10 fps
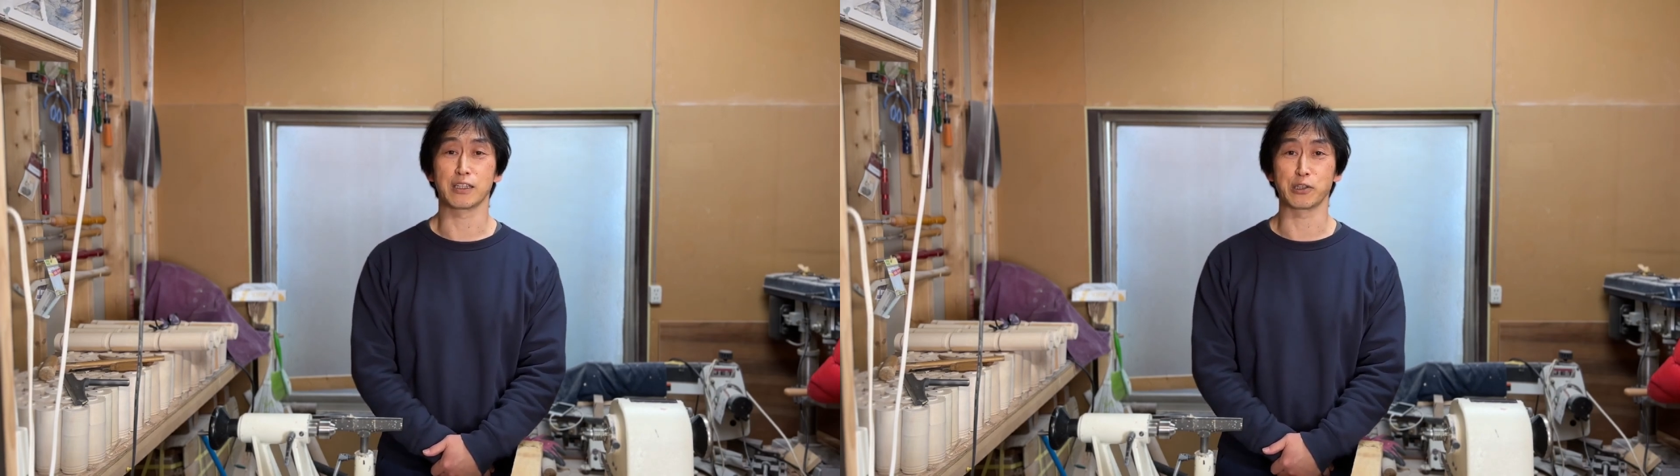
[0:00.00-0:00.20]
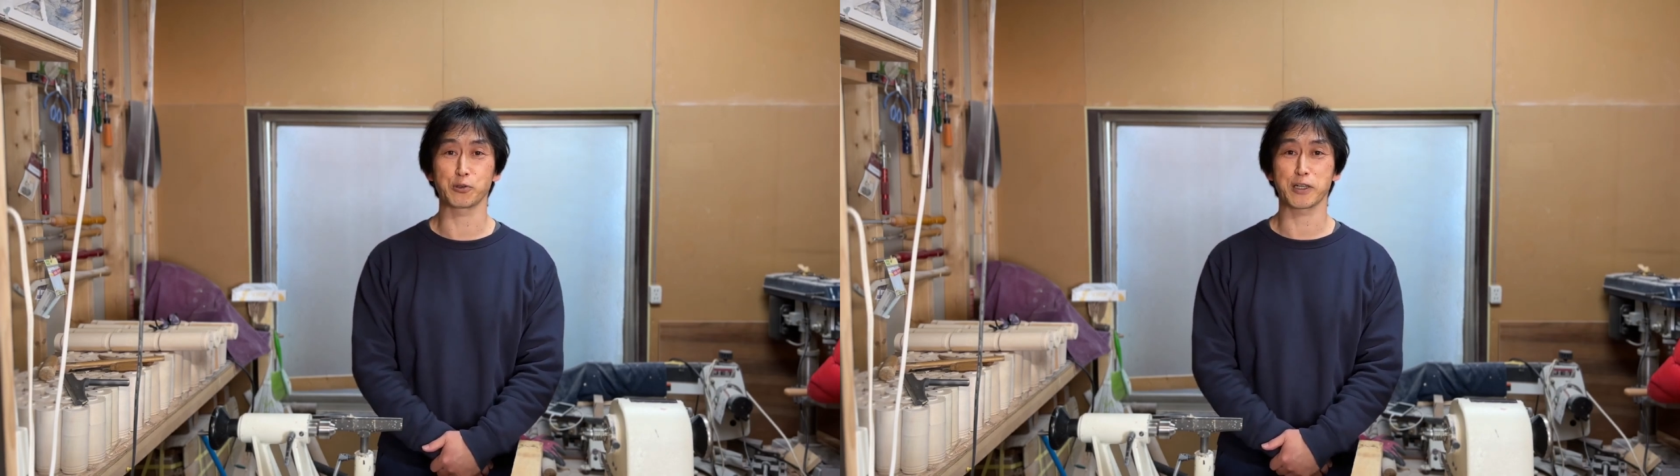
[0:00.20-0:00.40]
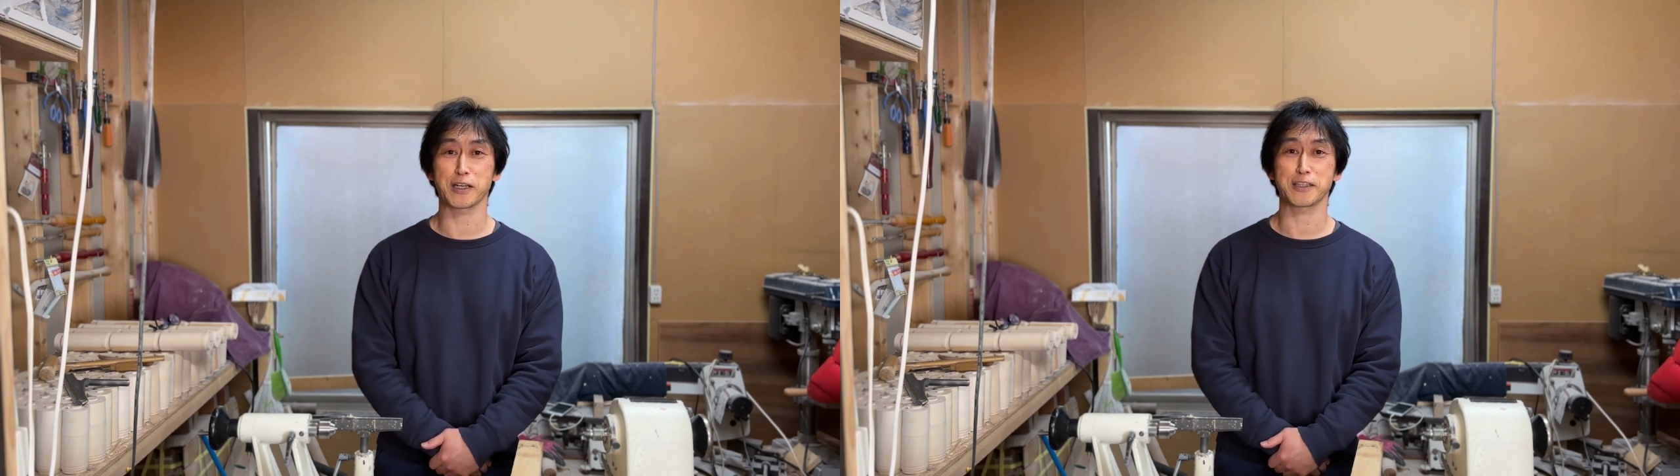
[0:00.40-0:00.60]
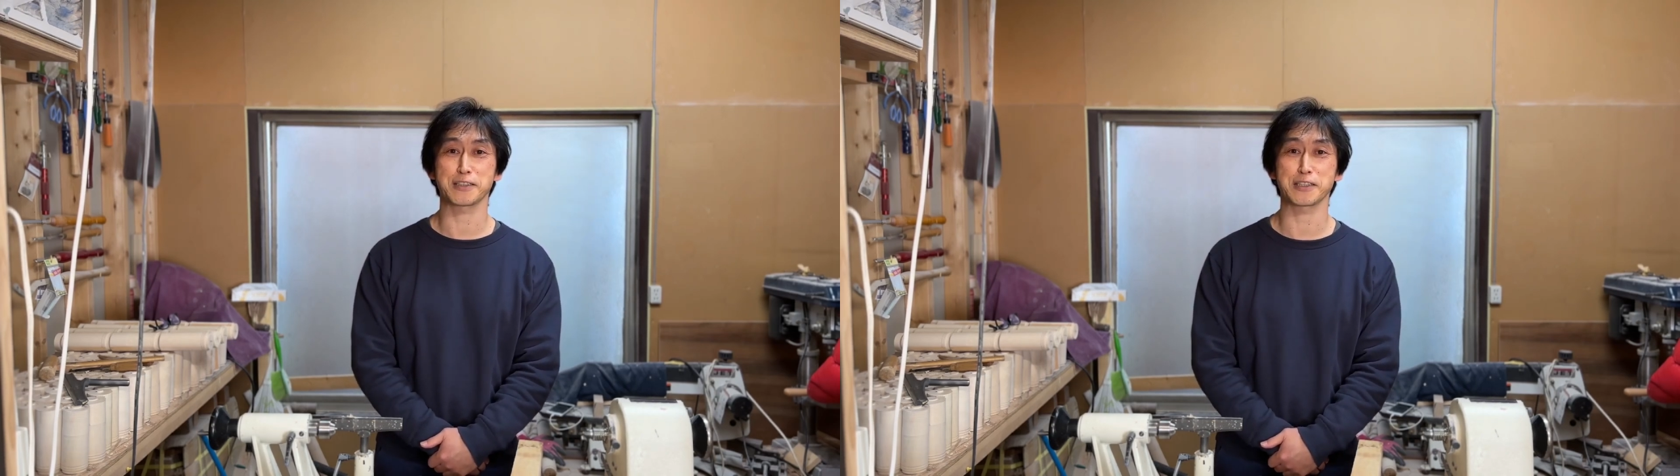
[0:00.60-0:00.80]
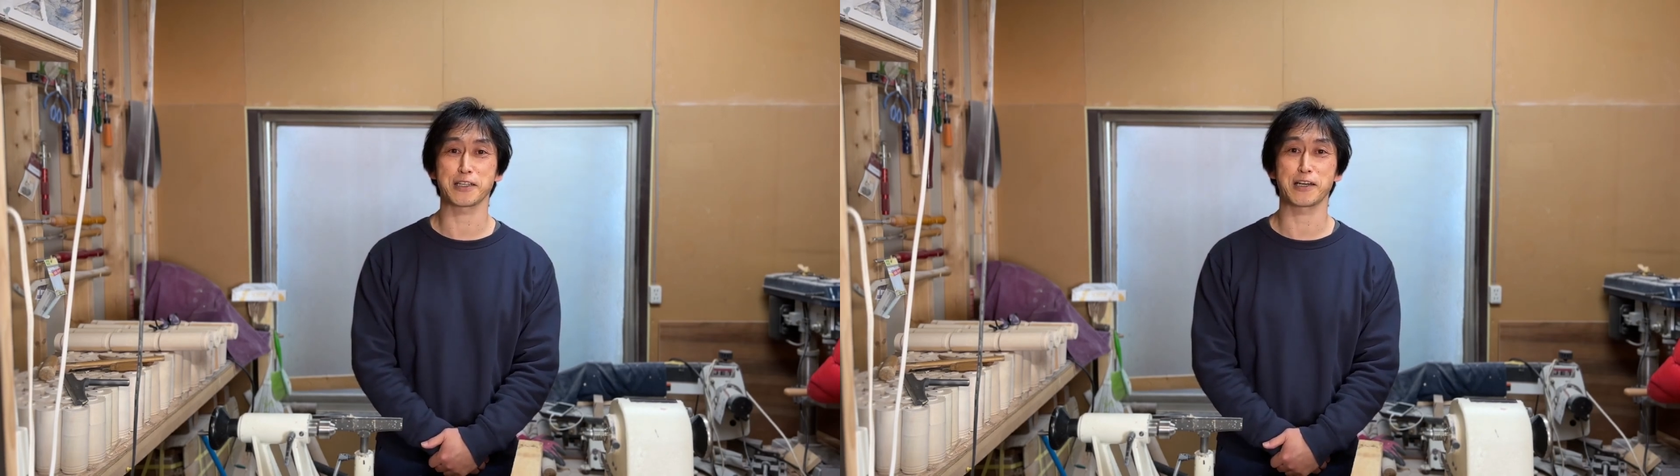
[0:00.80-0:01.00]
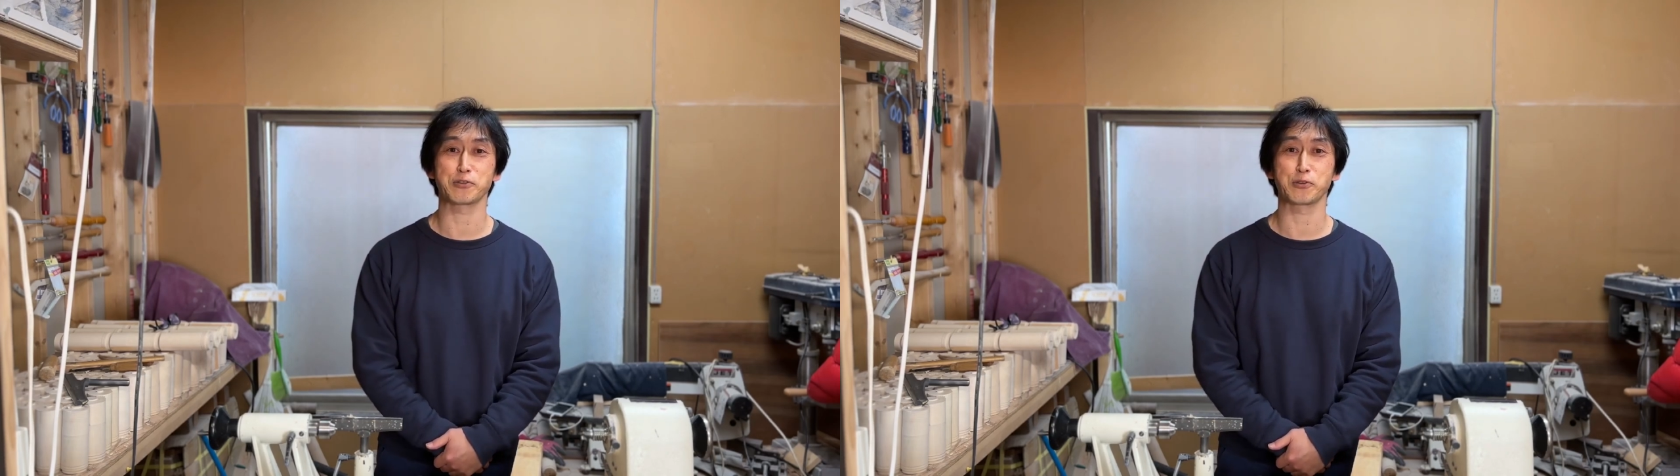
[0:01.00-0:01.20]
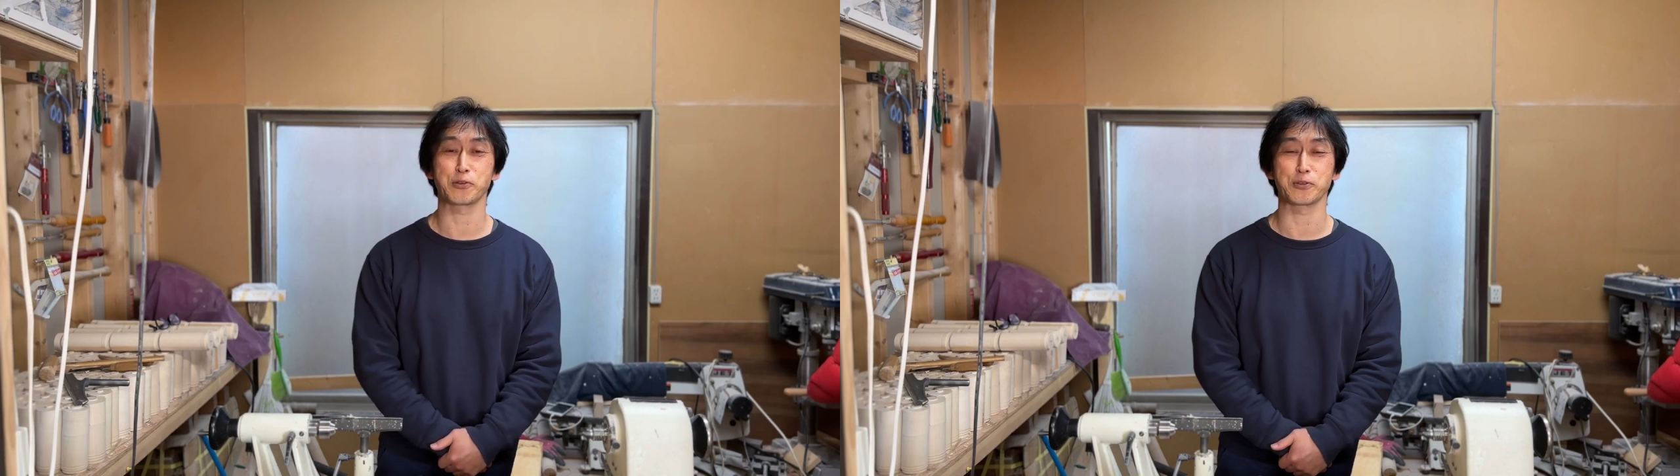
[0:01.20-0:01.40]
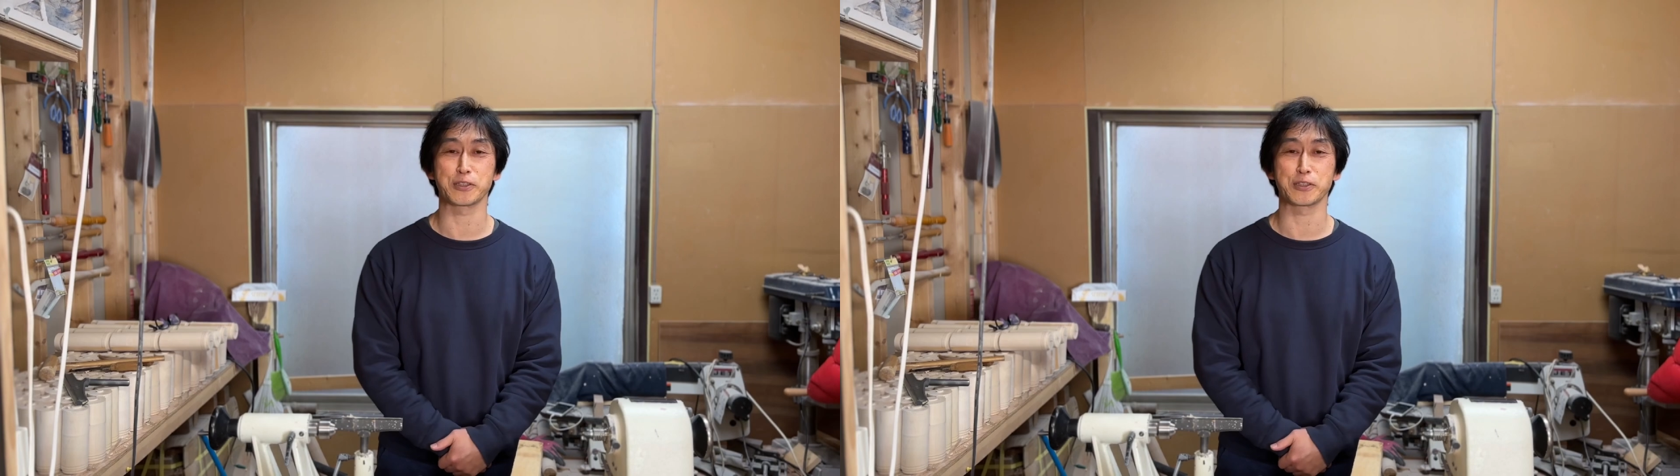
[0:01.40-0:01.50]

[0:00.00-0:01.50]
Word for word: いろんな形であの